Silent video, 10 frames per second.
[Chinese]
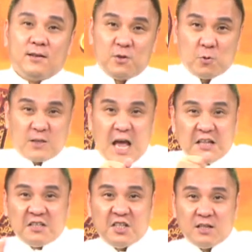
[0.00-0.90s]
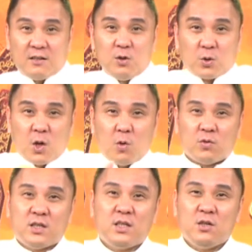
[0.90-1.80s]
有弹性，又
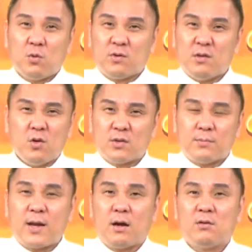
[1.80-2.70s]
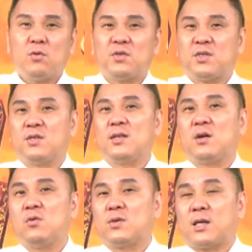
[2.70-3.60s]
透气，又又怎么样？又时
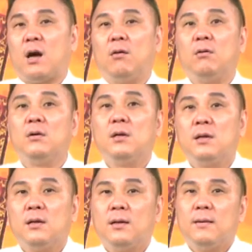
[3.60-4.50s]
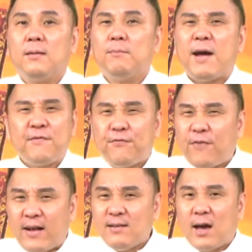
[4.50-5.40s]
尚又潮，卖
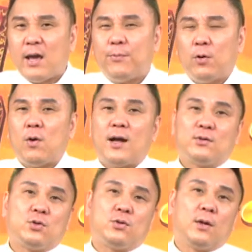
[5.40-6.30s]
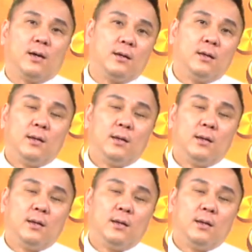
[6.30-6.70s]
翻了 Apple Watch 啊！